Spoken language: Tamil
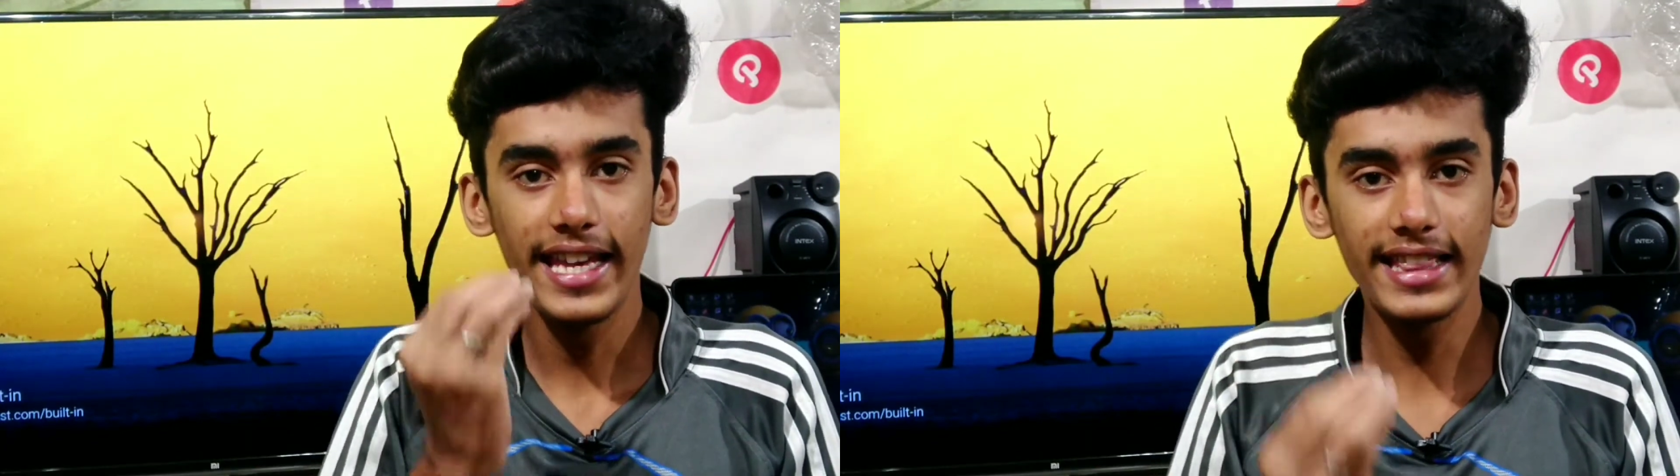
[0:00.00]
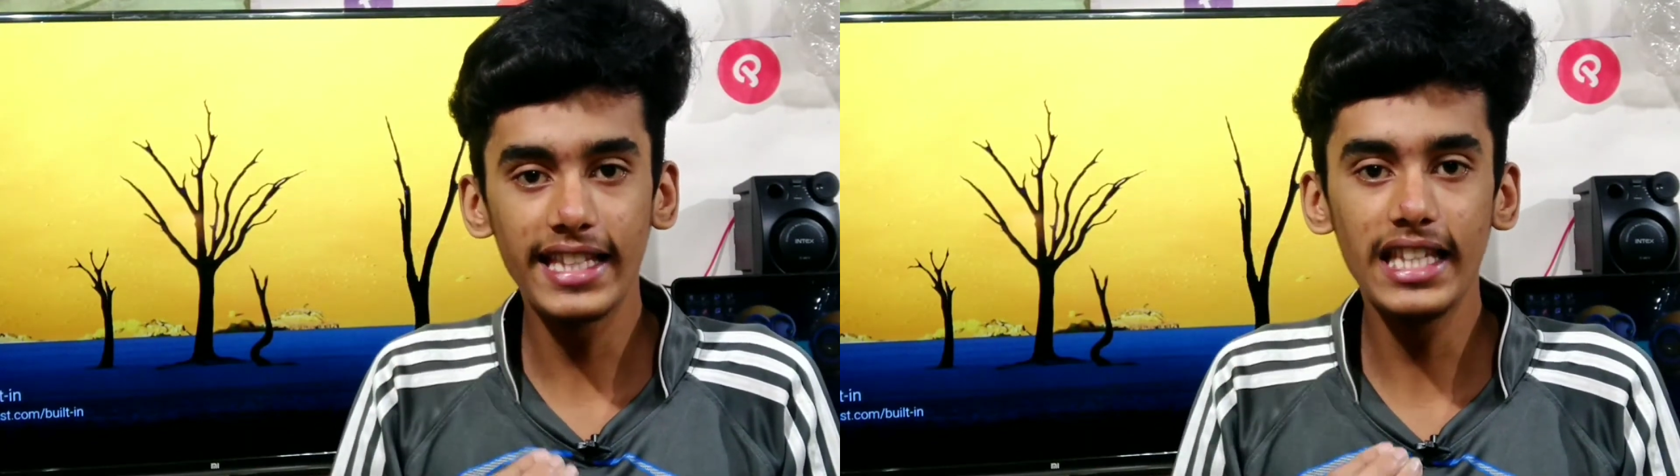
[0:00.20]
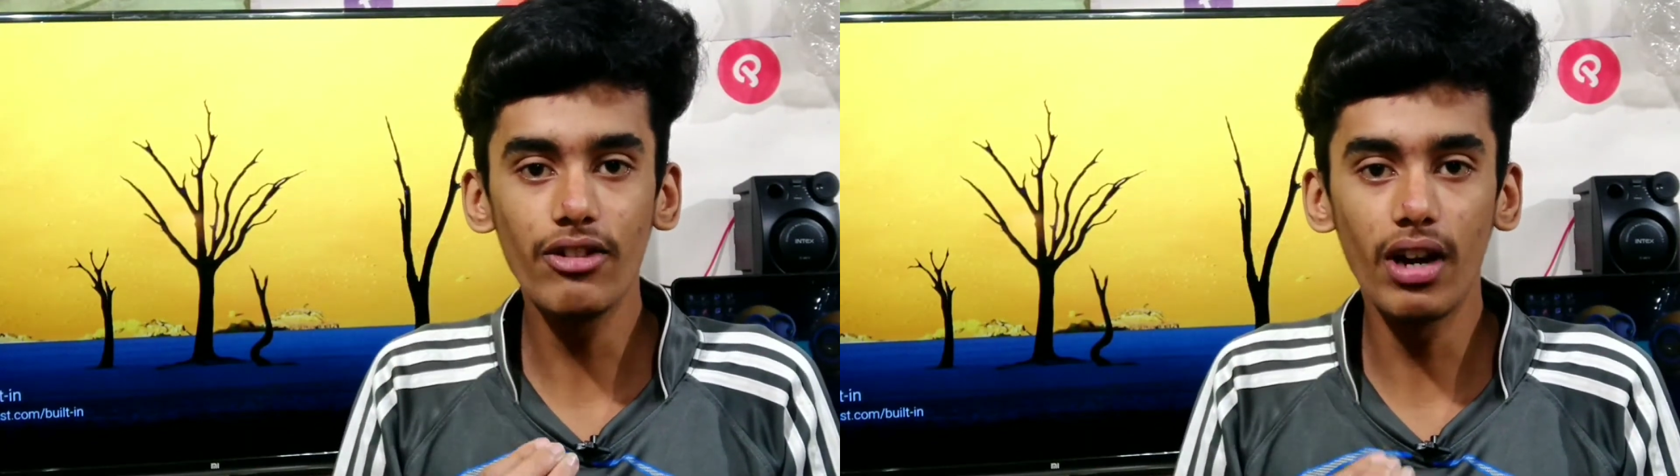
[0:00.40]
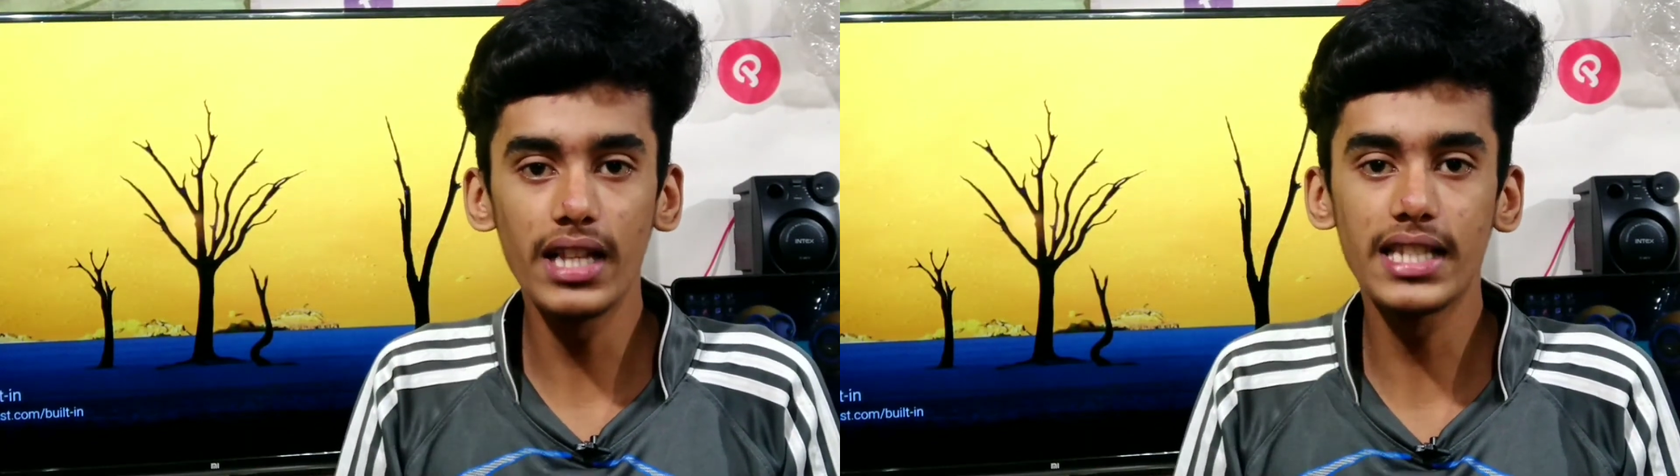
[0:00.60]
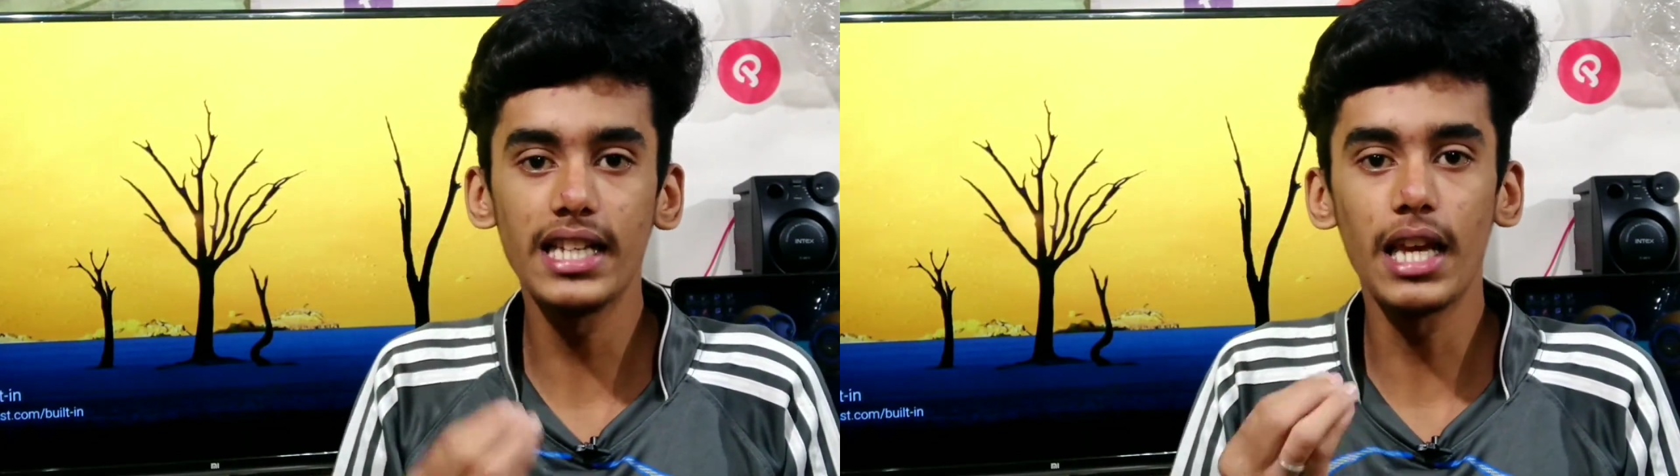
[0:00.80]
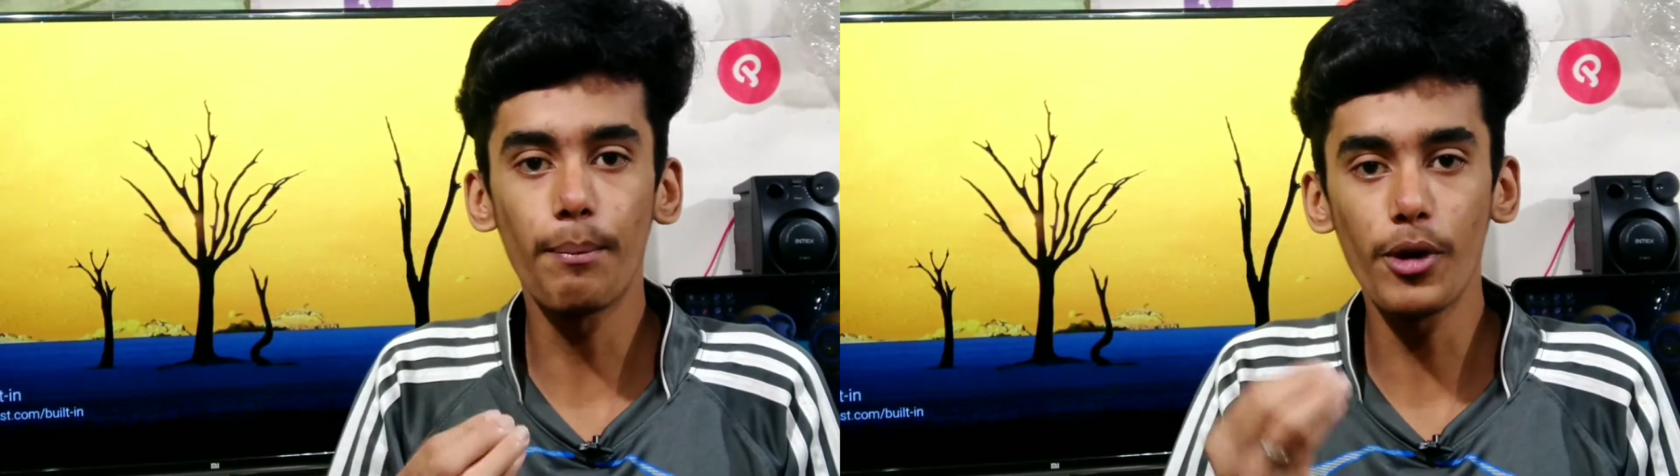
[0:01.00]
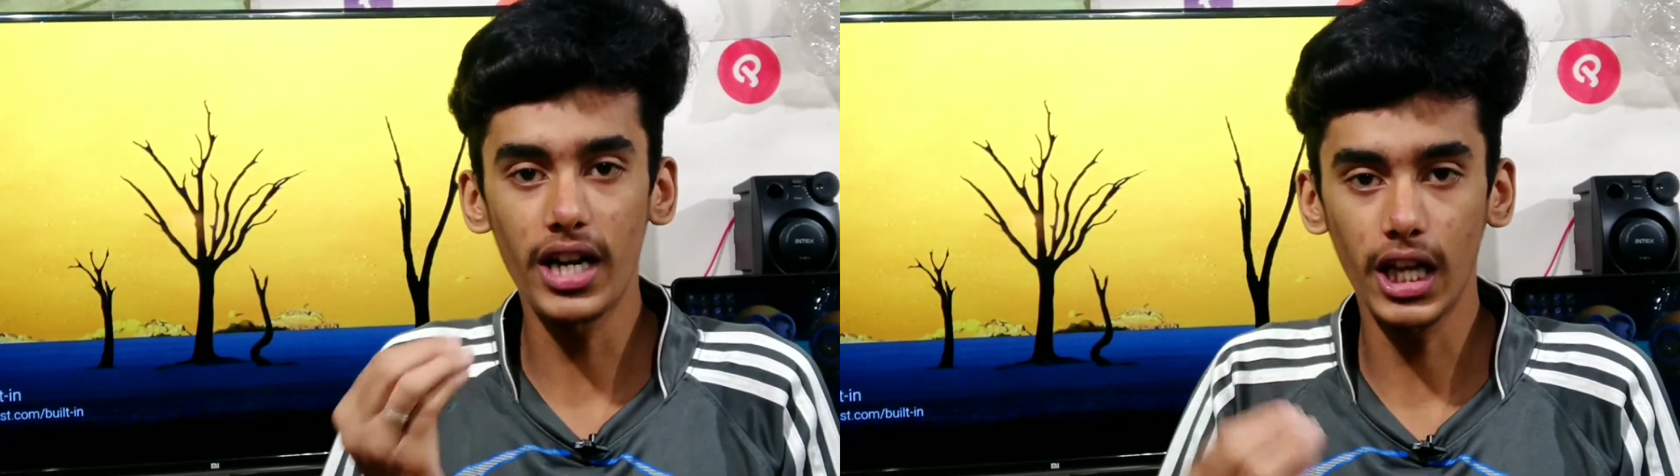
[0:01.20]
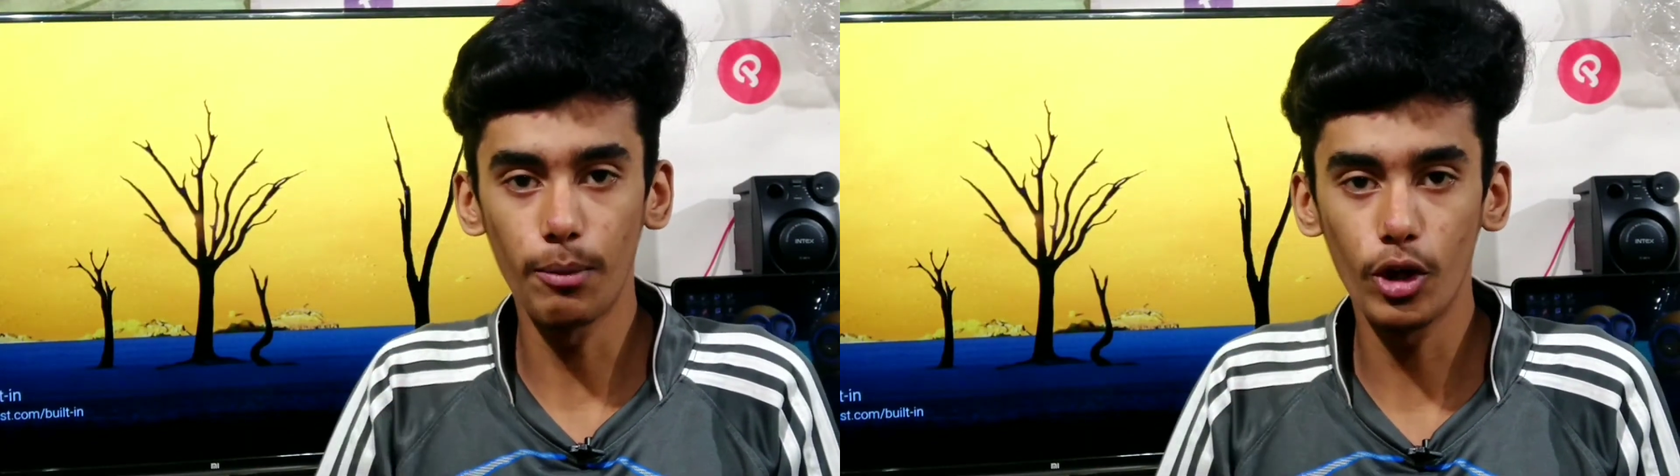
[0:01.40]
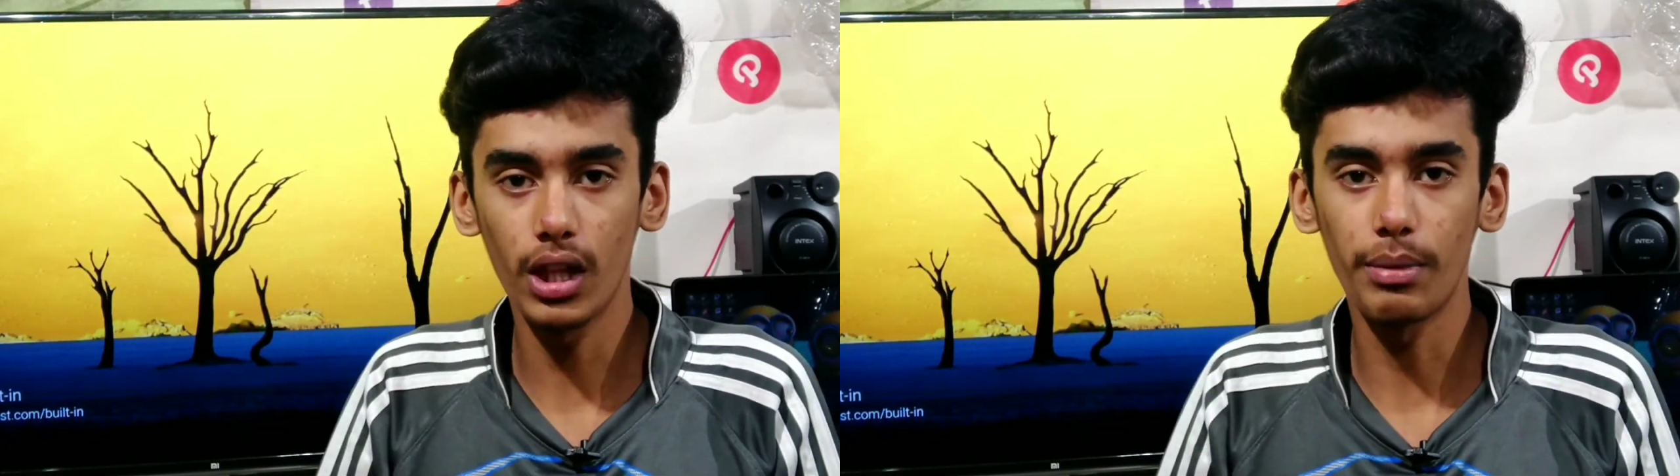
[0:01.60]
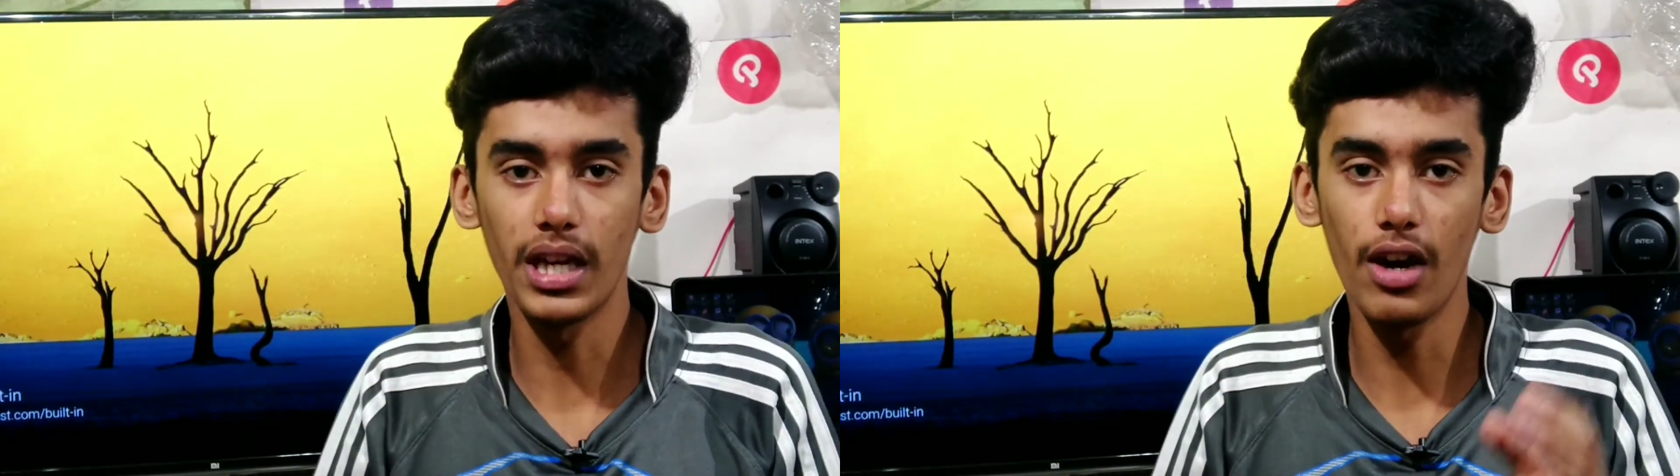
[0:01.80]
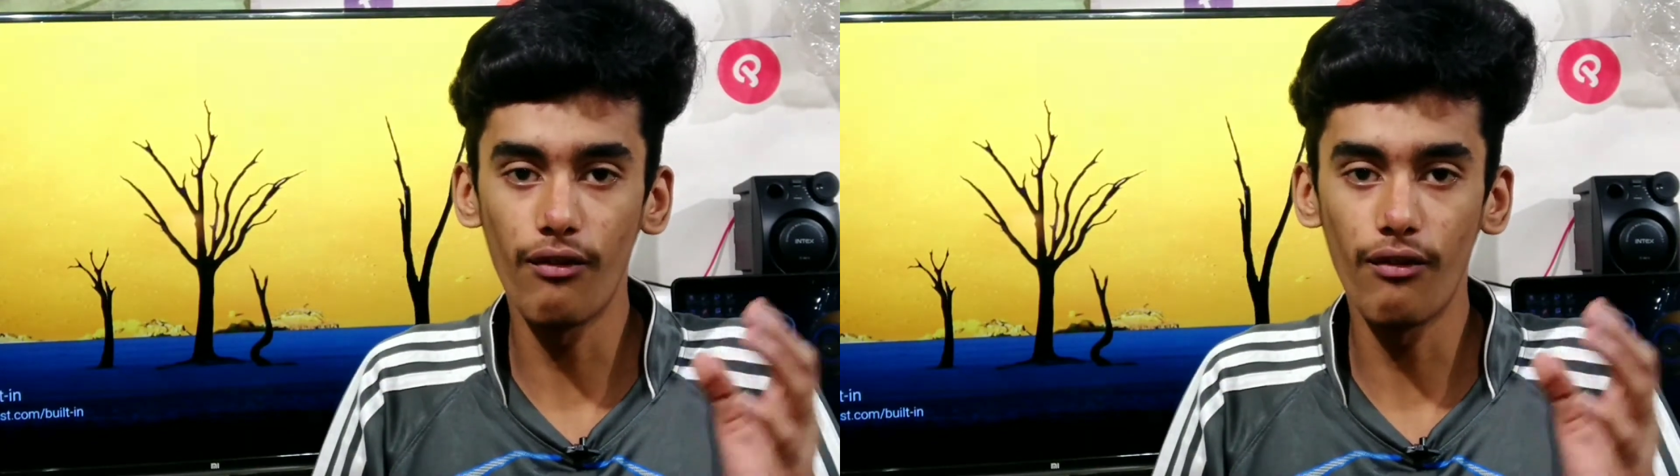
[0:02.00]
இந்த தீபாவளி சேல் எப்போ நடக்க போகுது அப்படின்னா